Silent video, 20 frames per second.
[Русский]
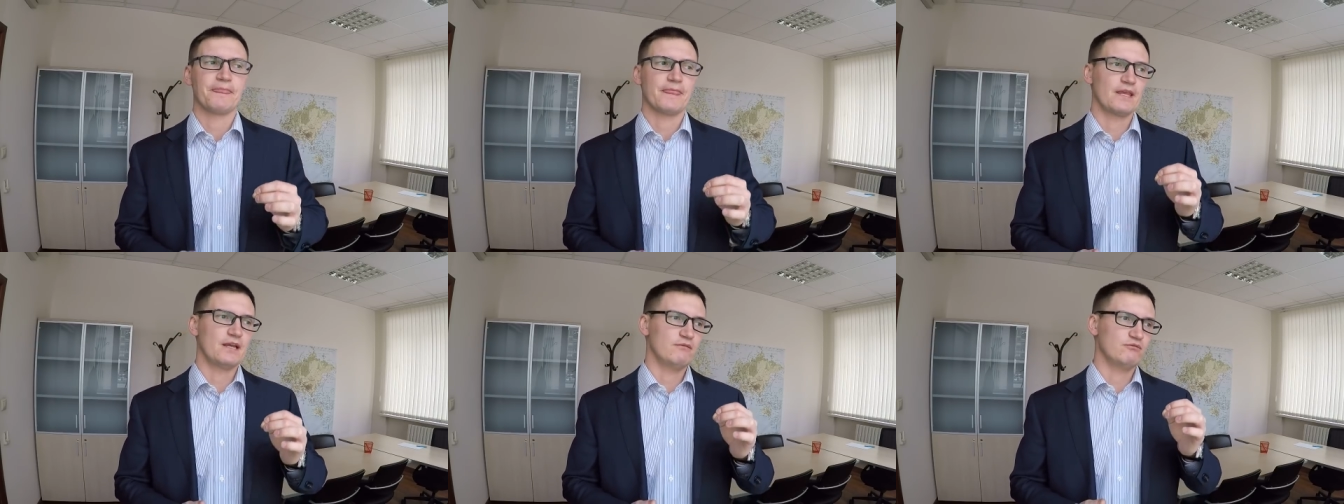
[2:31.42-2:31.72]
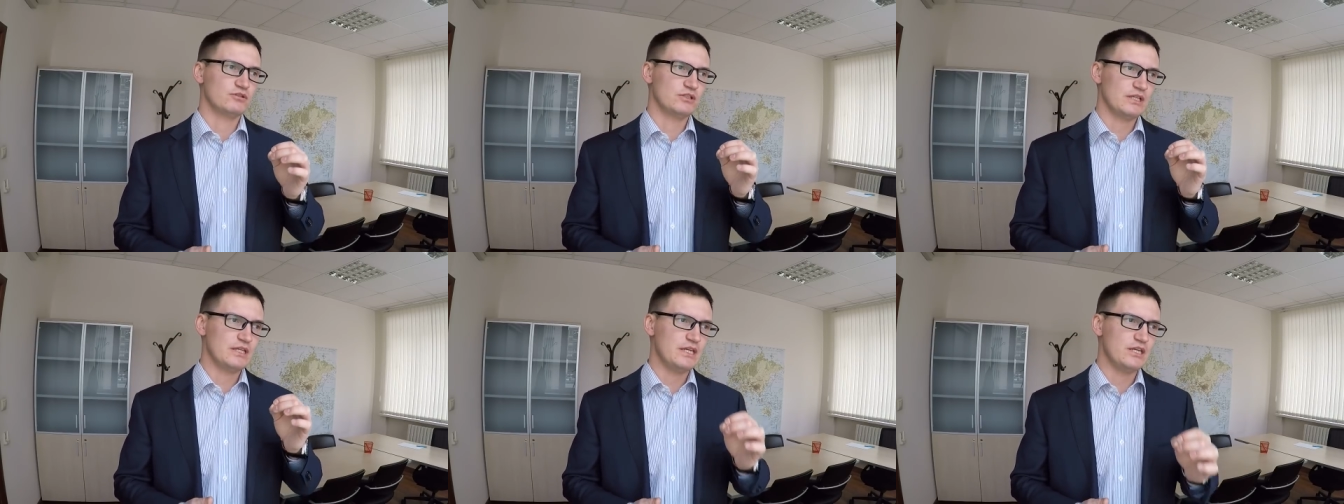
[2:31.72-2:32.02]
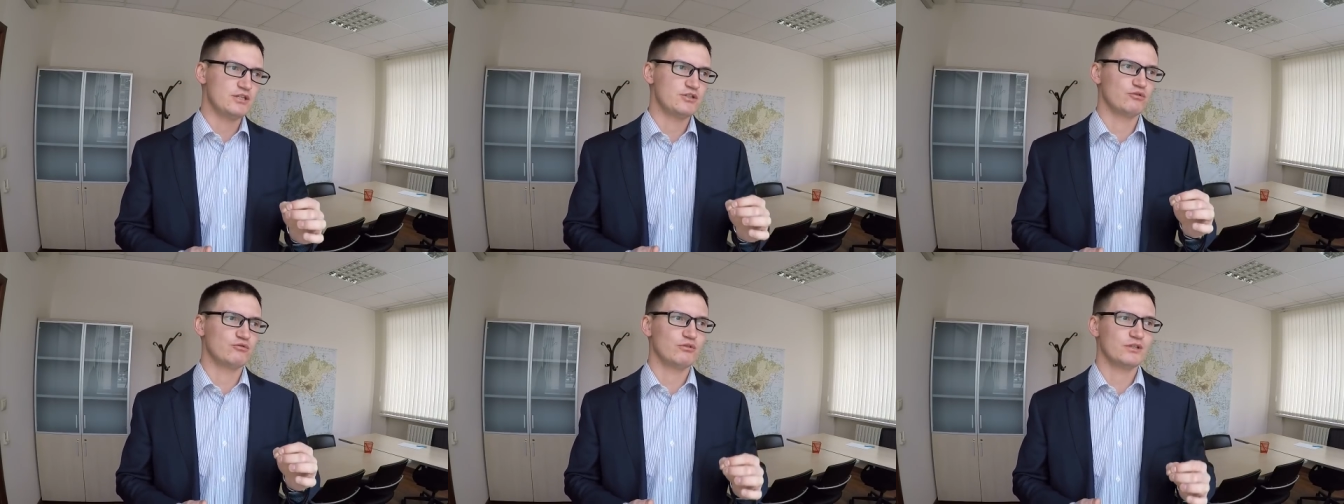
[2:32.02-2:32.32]
вот
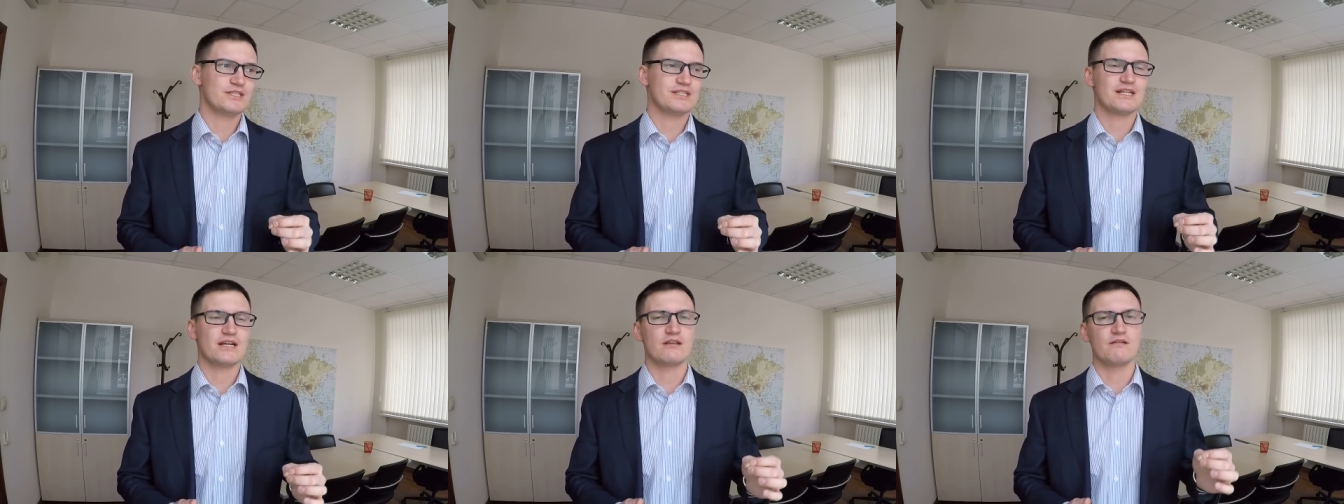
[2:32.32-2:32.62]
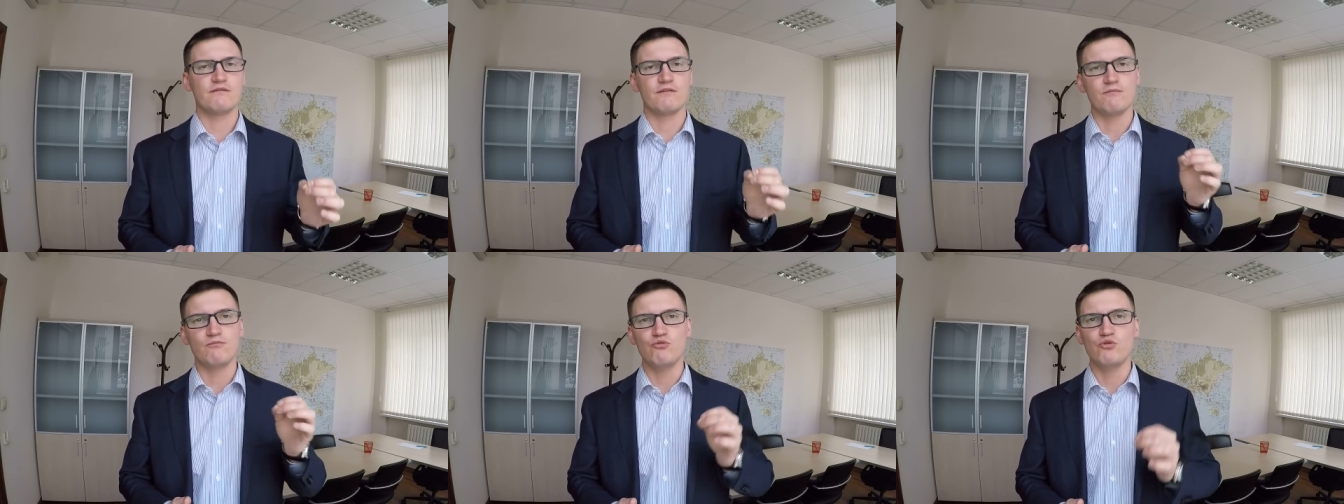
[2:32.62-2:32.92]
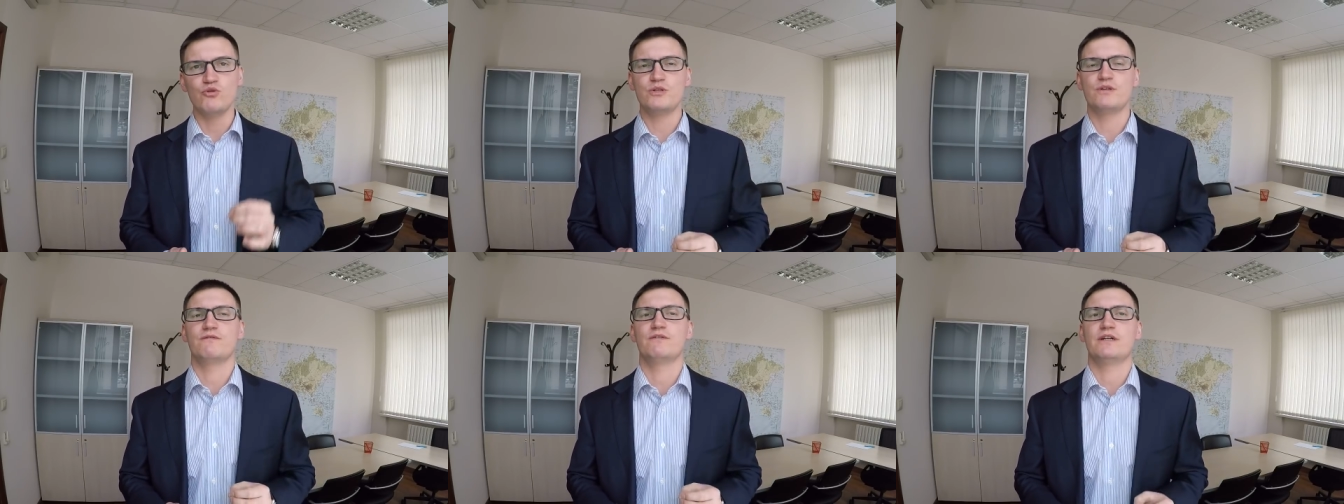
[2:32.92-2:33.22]
такие ситуации, когда вы
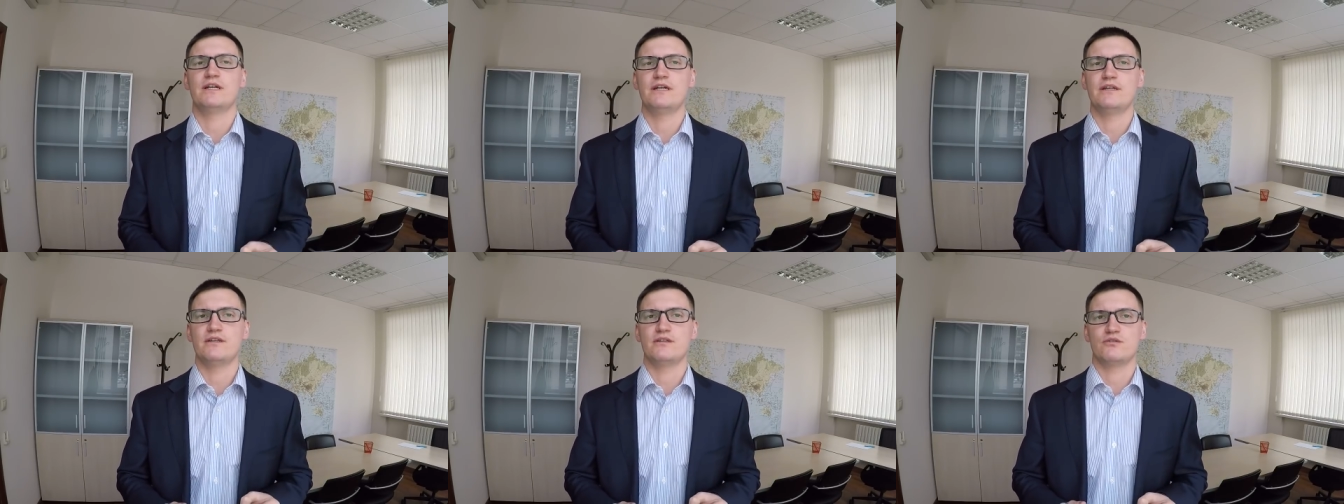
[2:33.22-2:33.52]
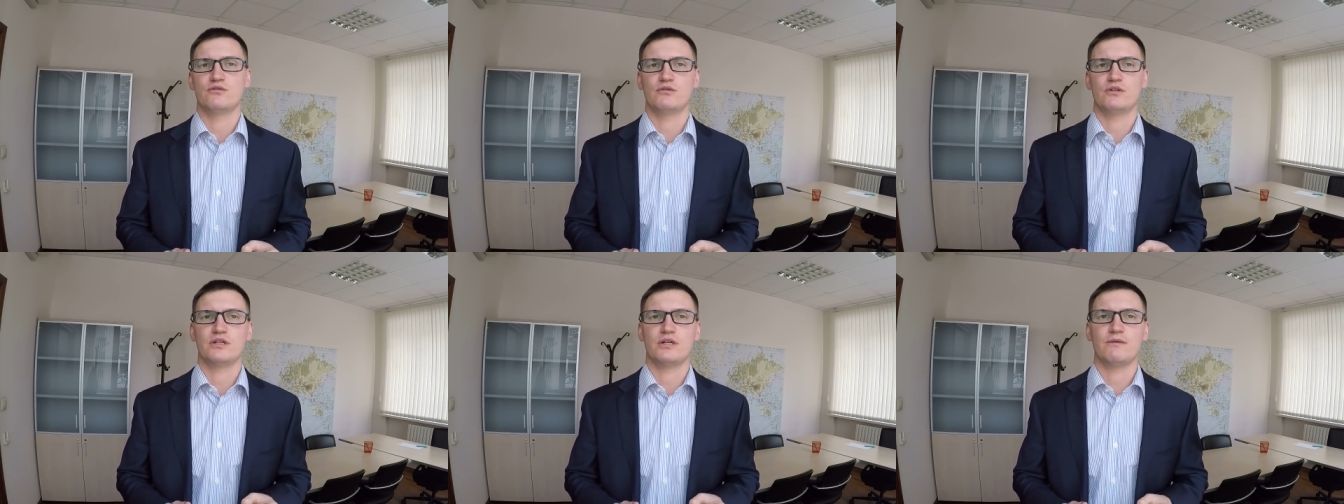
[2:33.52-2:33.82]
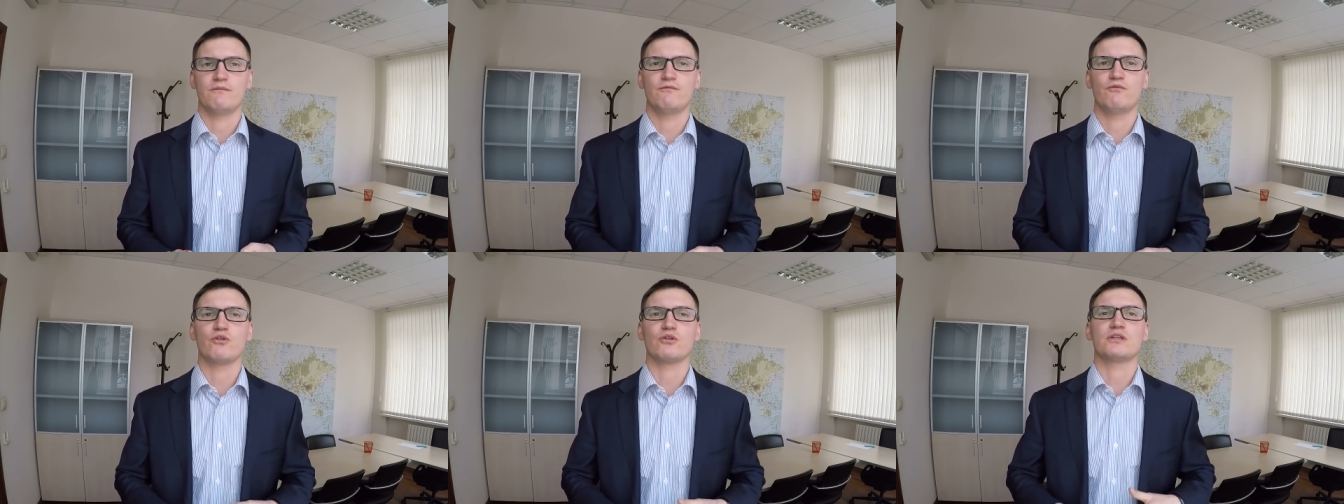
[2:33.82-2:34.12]
будете выходить из зоны
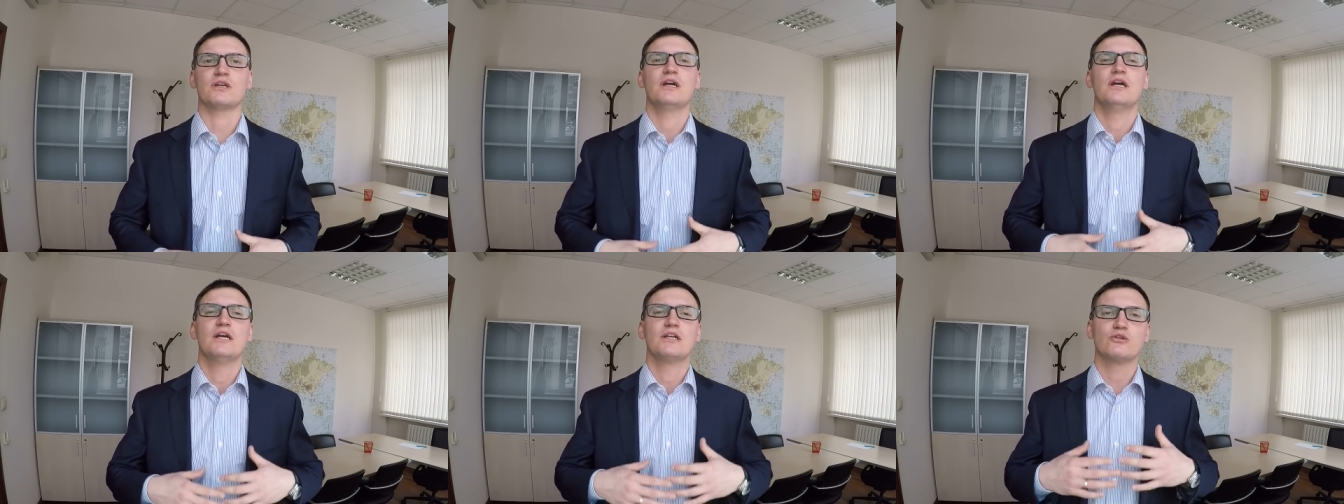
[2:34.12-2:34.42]
комфорта.